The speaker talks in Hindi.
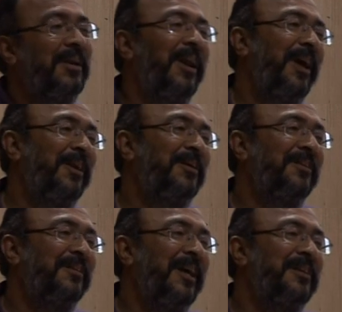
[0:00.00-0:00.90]
लाइक
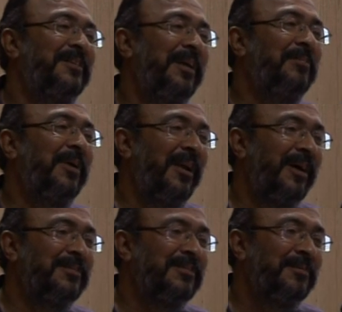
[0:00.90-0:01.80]
दैट सेम
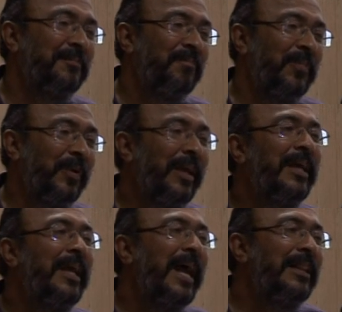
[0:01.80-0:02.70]
क्लास ओके
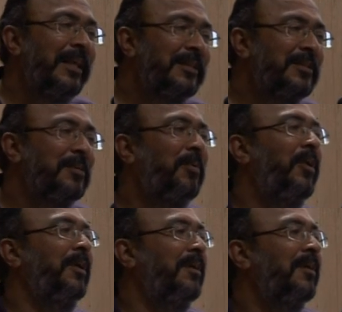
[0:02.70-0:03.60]
एंड दिस इज अ
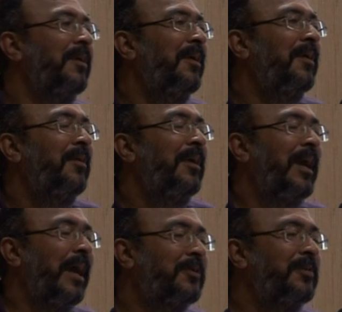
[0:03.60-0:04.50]
पॉइंट
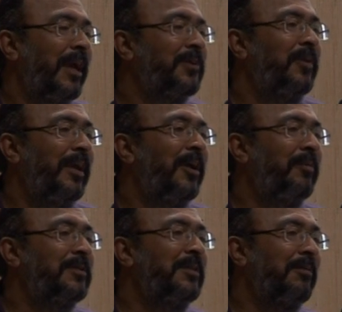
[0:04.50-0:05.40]
एक्चुअली एट
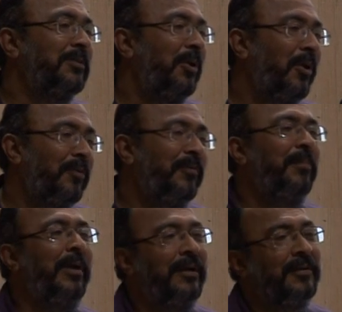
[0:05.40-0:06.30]
विच देर वॉज अ लॉट ऑफ
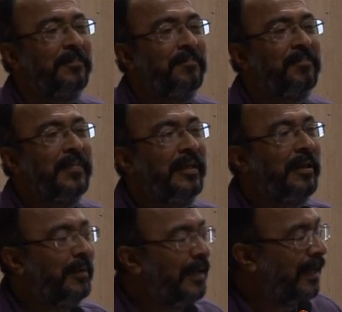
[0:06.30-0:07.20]
डिबेट
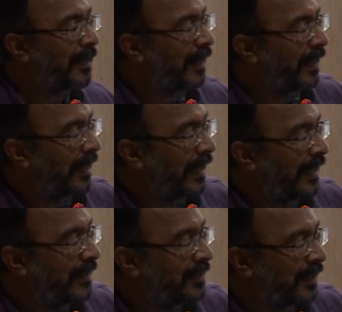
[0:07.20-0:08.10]
कि भैया
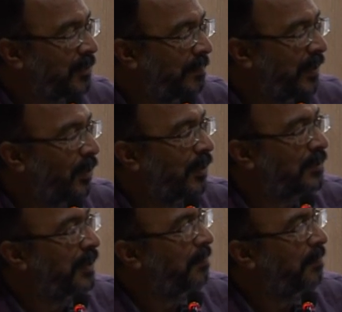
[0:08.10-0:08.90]
just because he